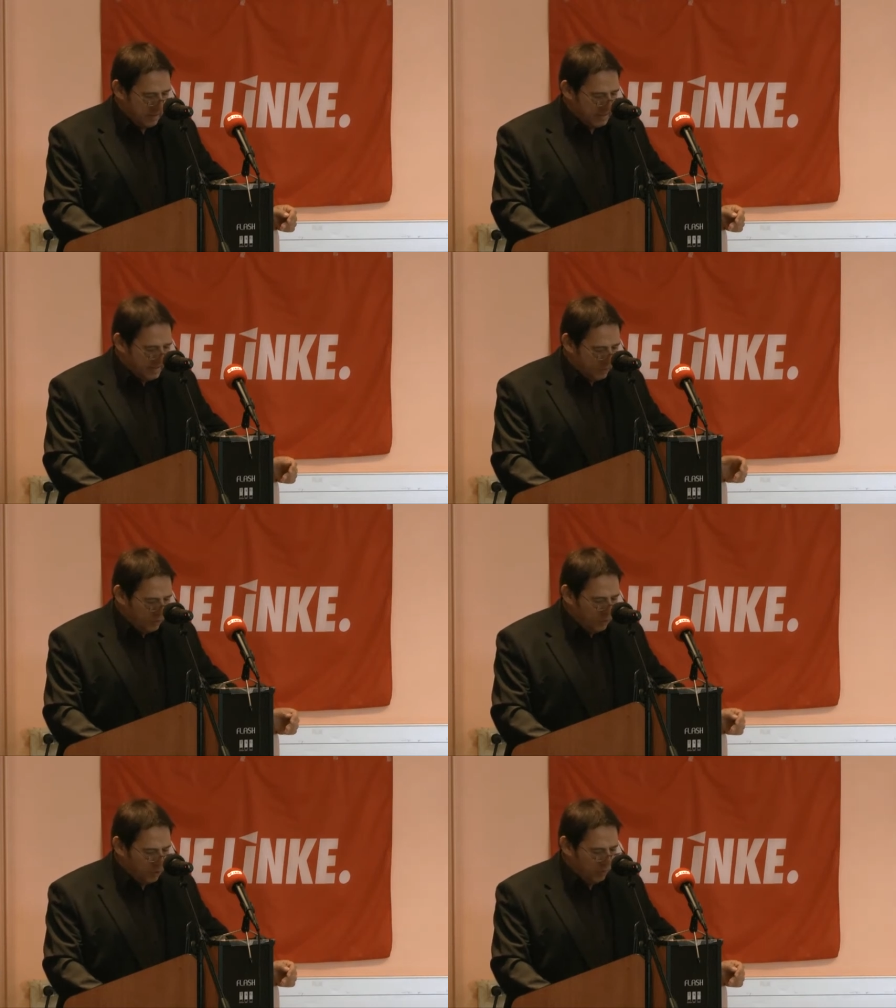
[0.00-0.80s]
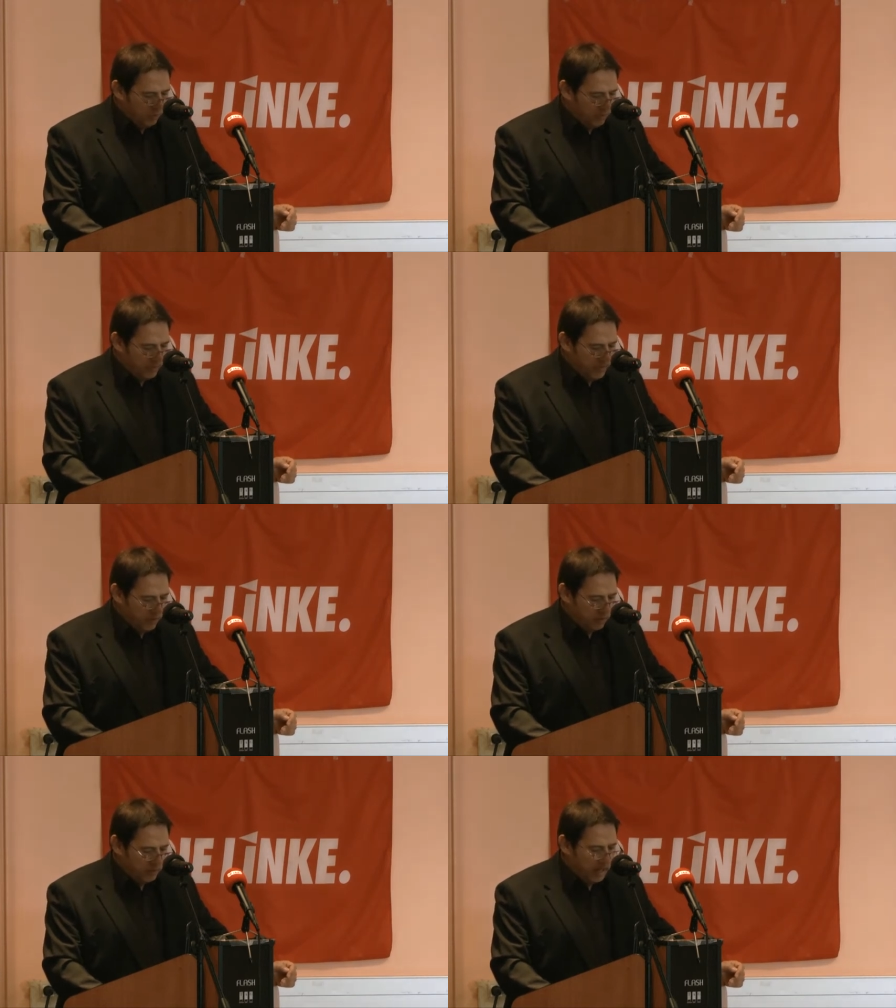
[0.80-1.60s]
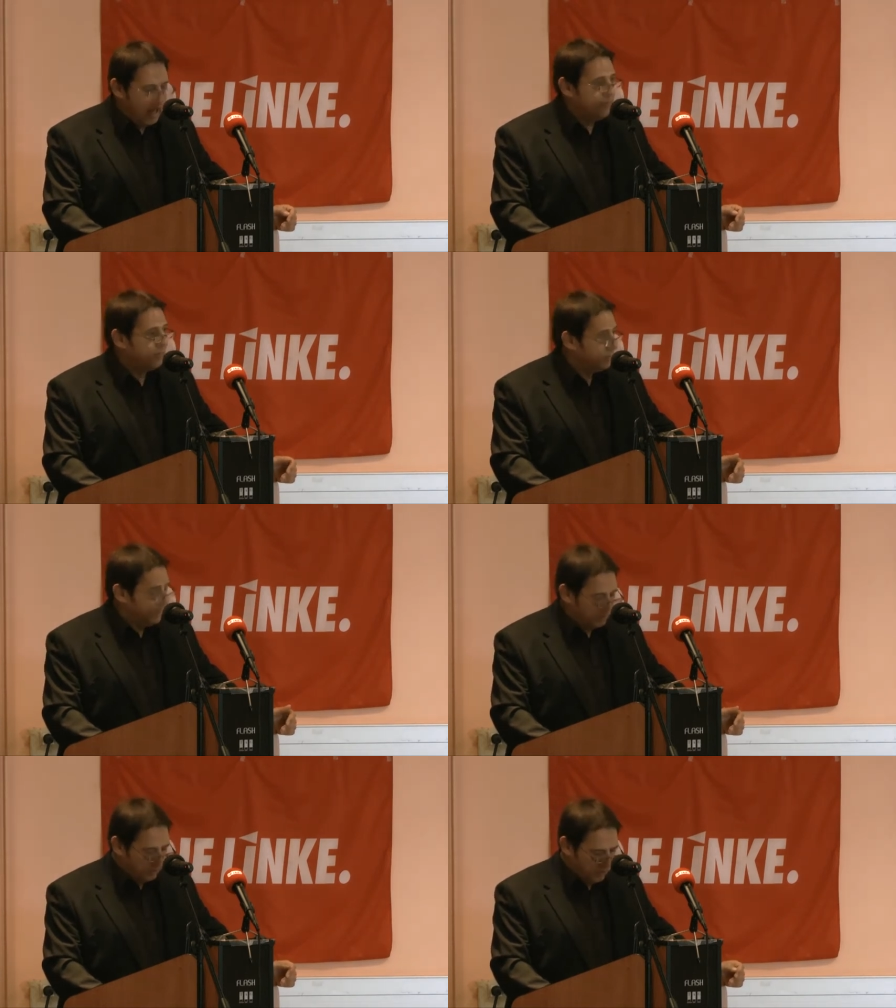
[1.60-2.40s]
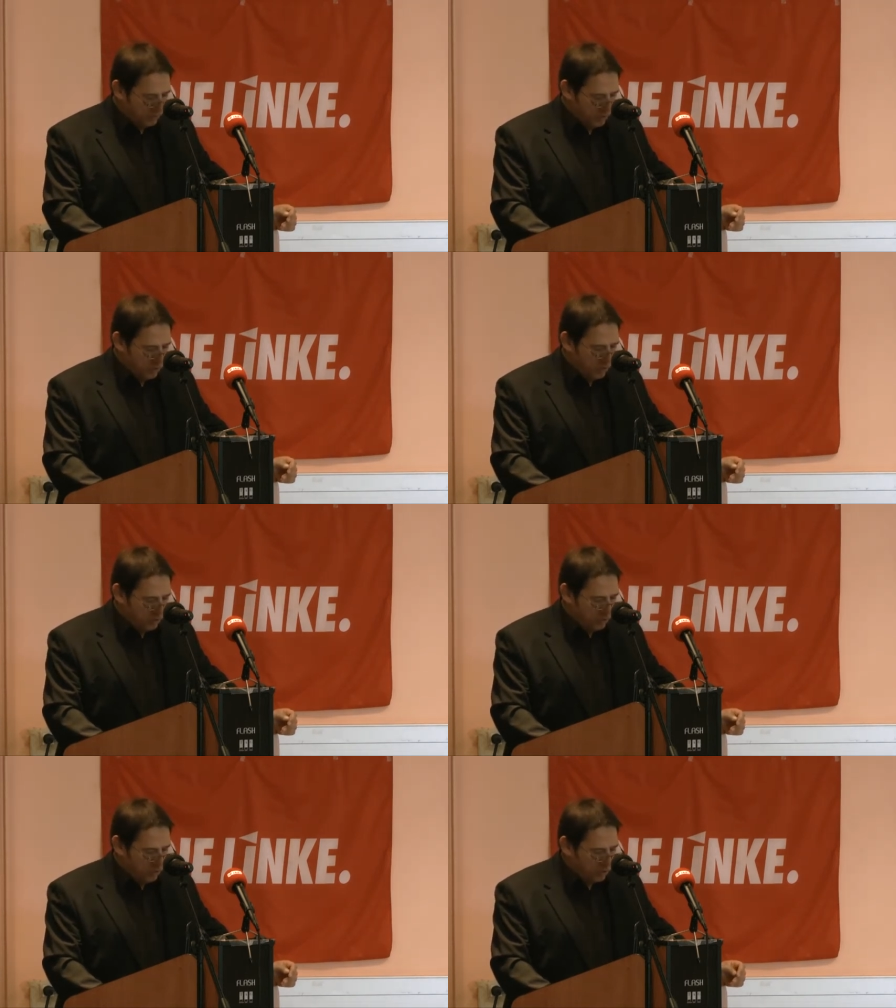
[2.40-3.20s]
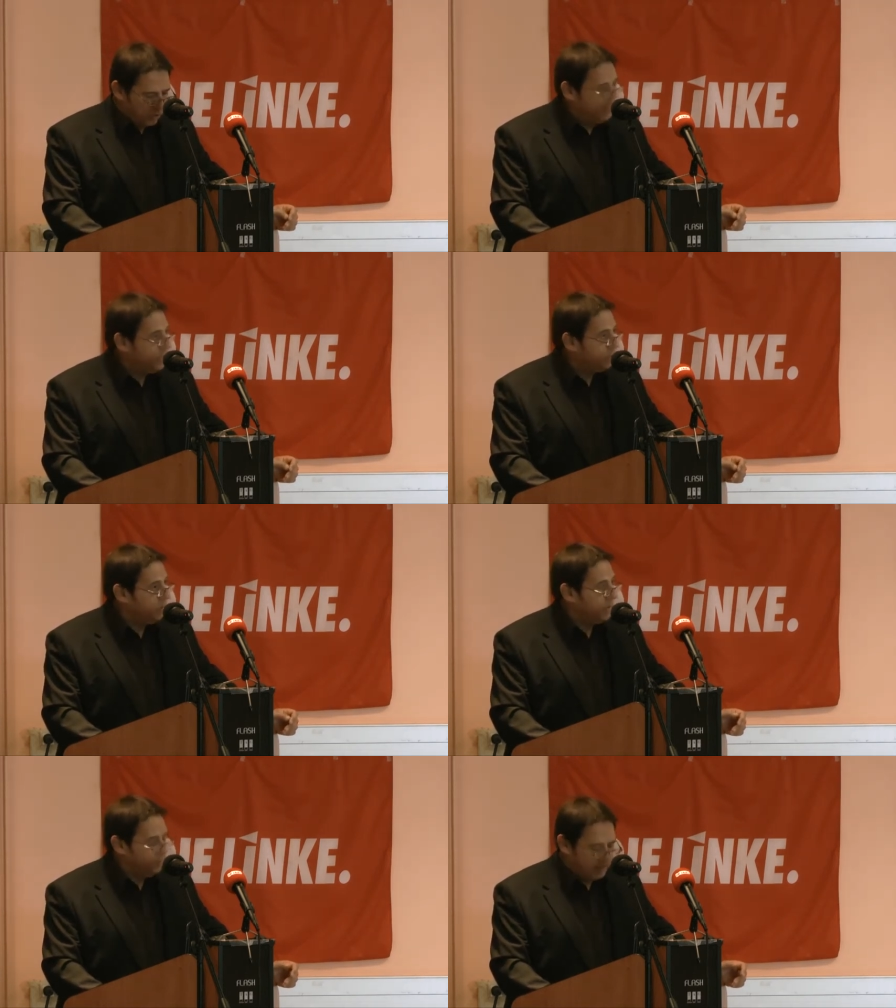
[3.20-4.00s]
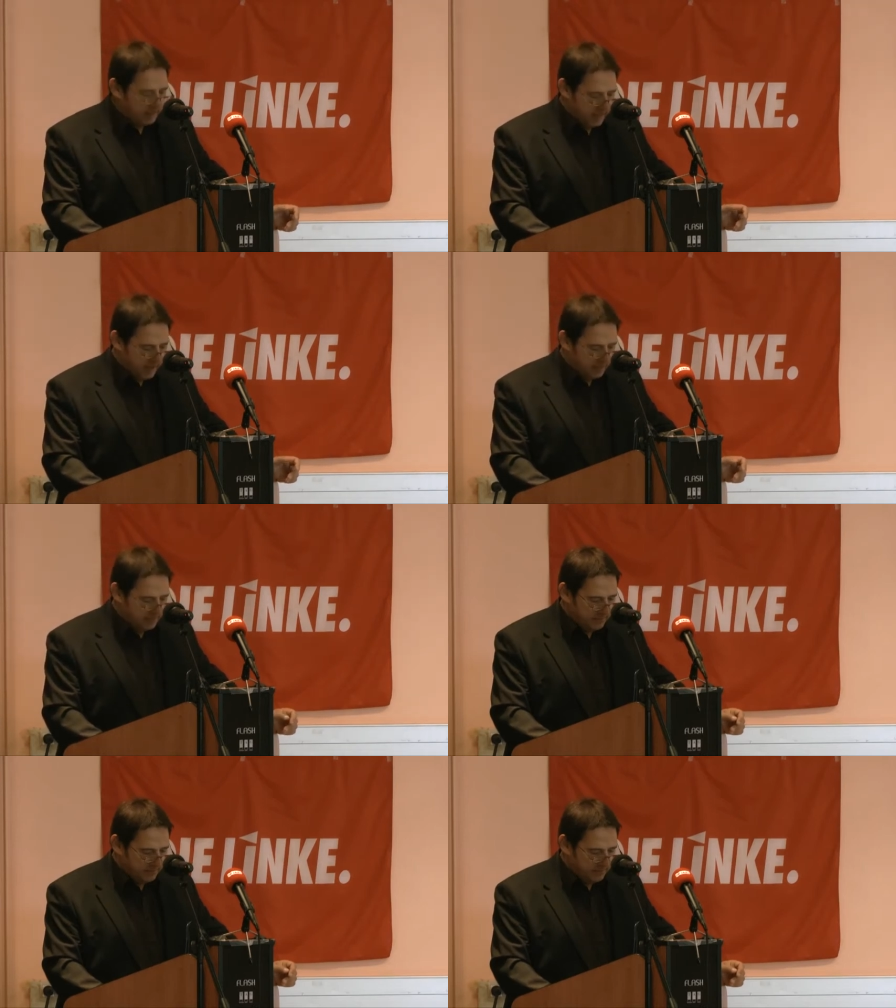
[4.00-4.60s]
Cette course au profit a eu de graves conséquences sur notre tissu industriel